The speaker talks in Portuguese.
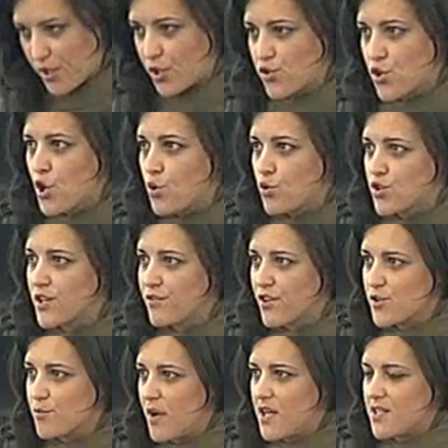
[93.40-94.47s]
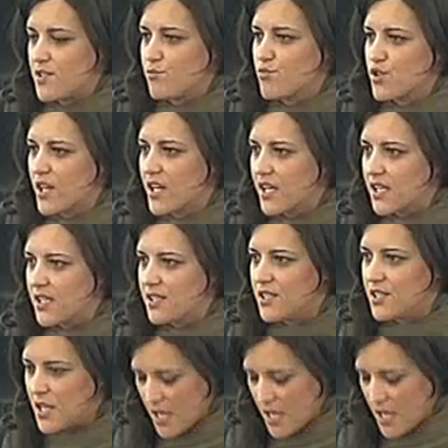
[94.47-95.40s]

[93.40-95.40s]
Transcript: eles. Os níveis máximos têm que garantir